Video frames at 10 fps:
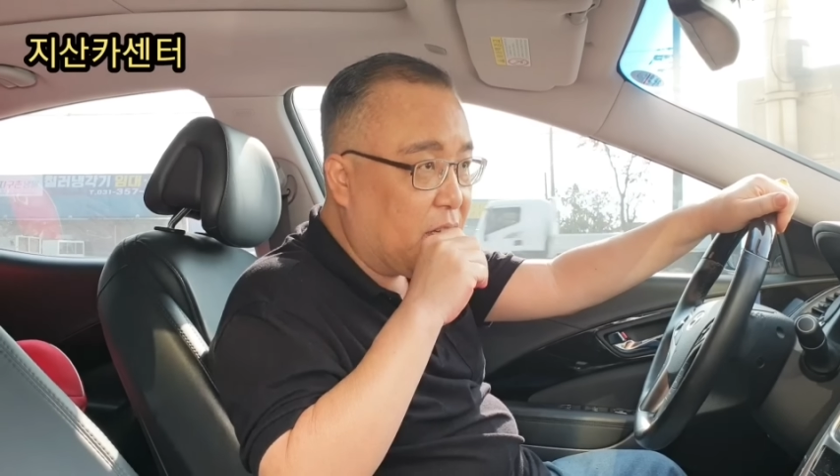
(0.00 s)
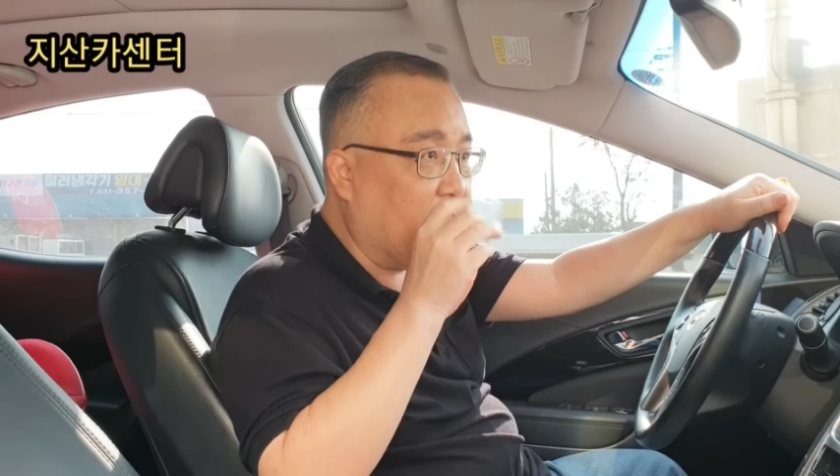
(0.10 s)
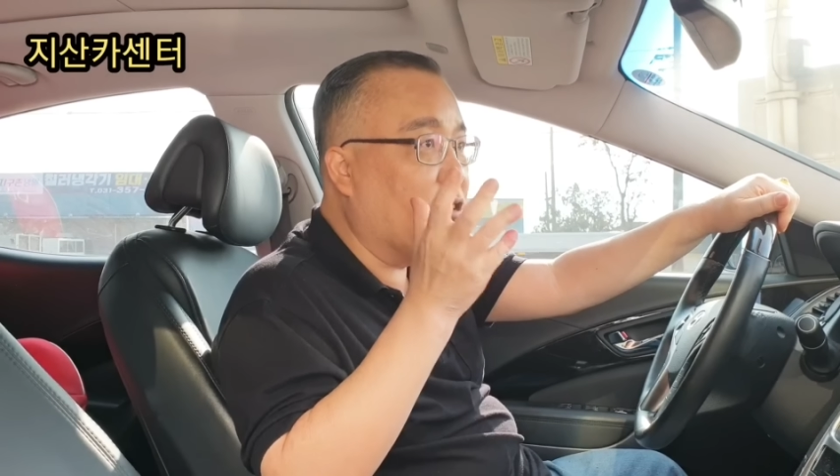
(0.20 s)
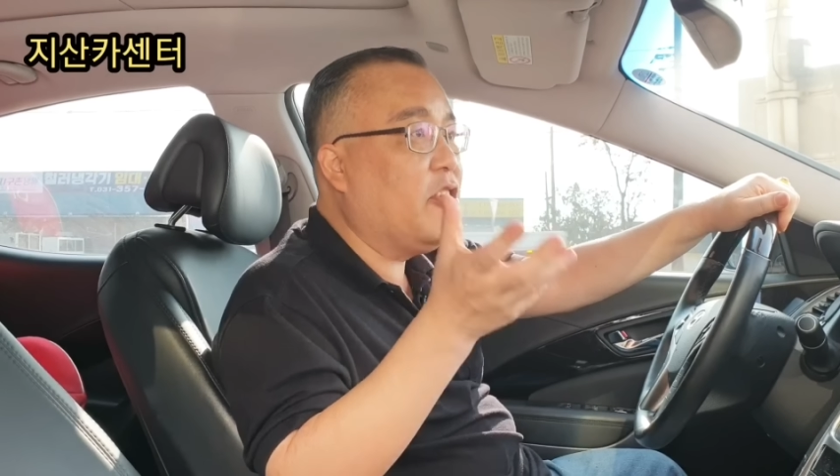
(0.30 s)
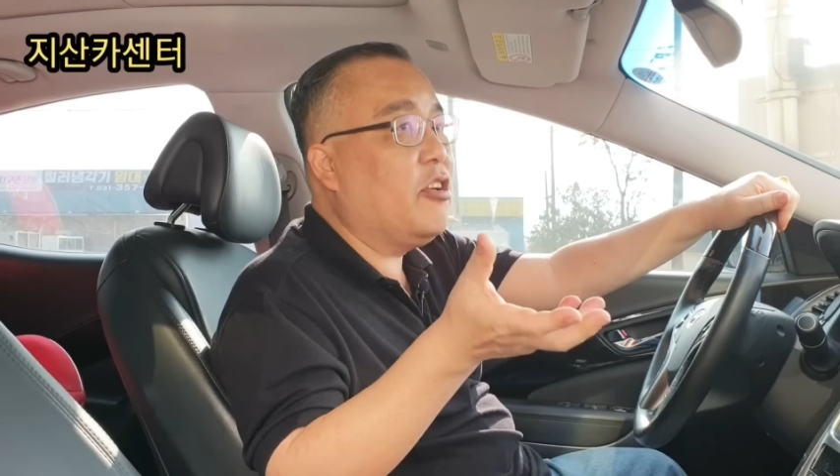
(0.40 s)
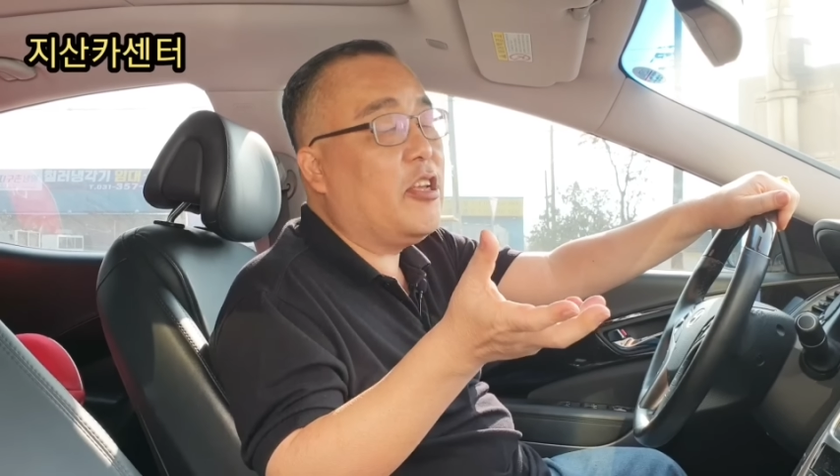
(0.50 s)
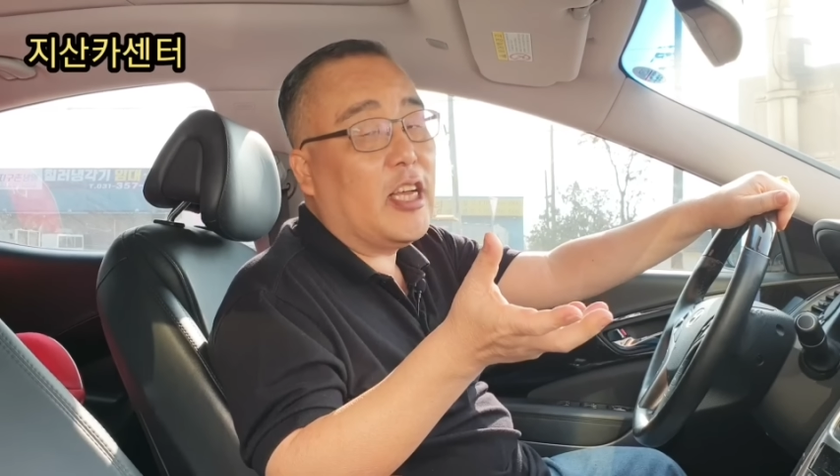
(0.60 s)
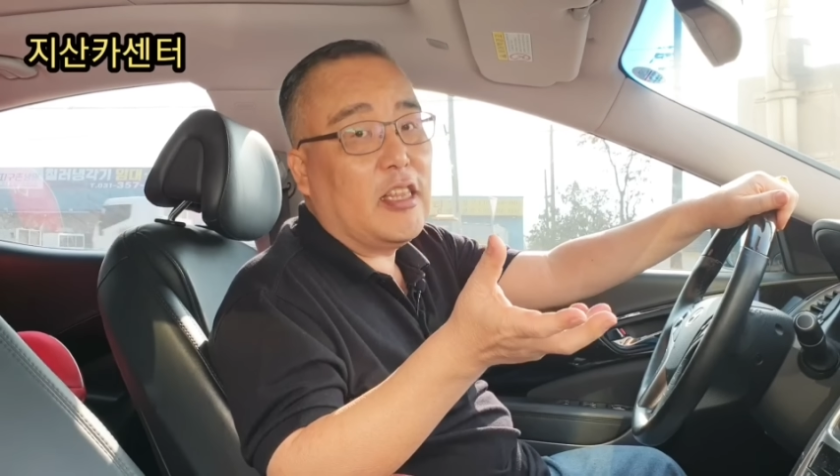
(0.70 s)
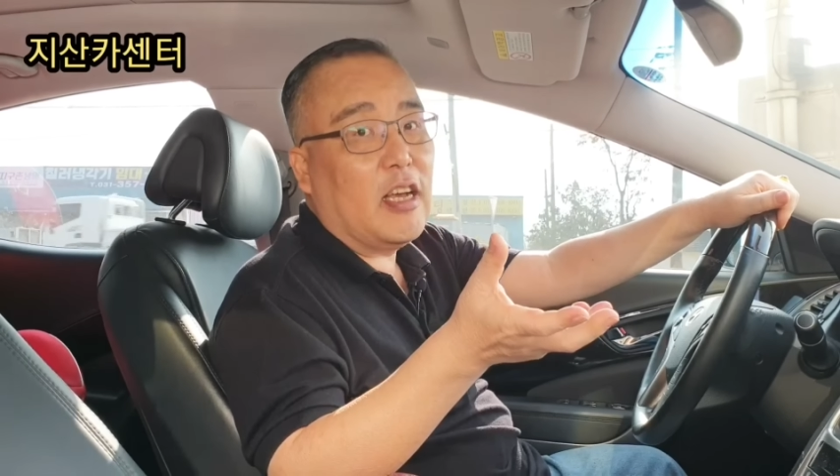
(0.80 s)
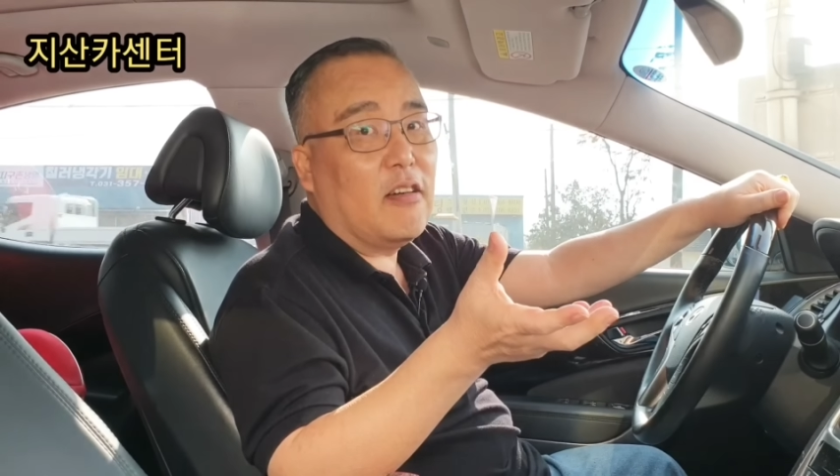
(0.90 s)
경련이
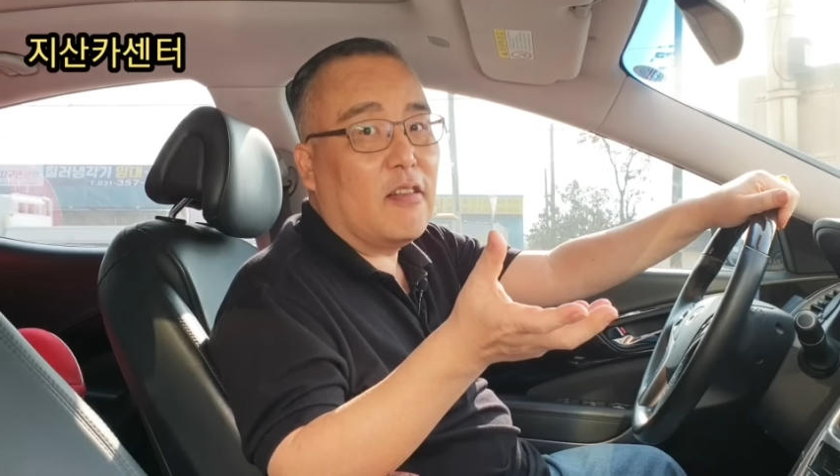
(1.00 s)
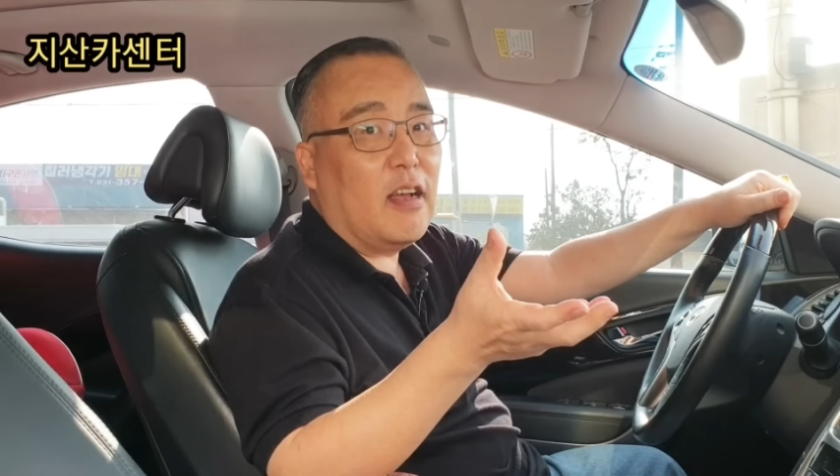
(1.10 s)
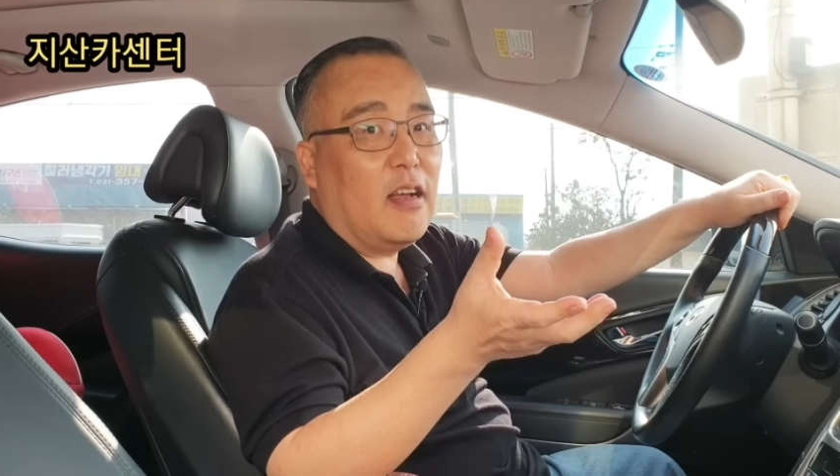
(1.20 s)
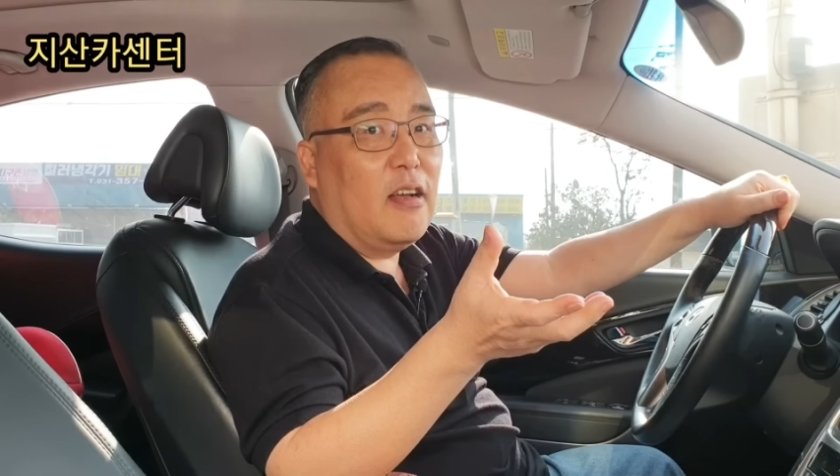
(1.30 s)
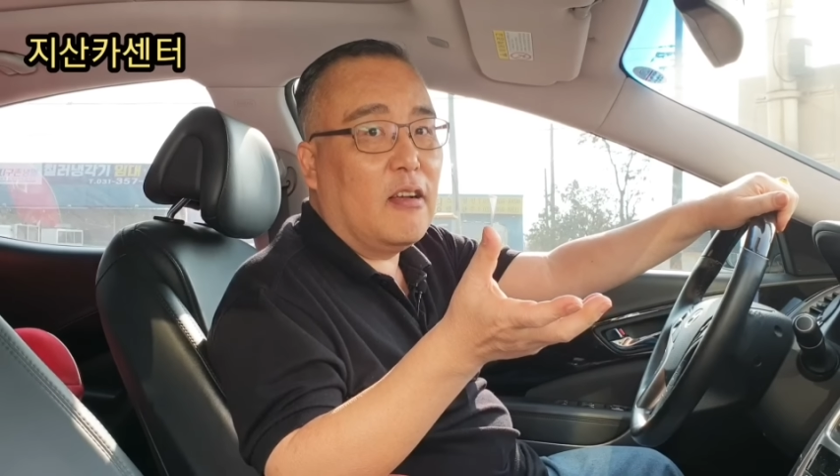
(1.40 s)
난다거나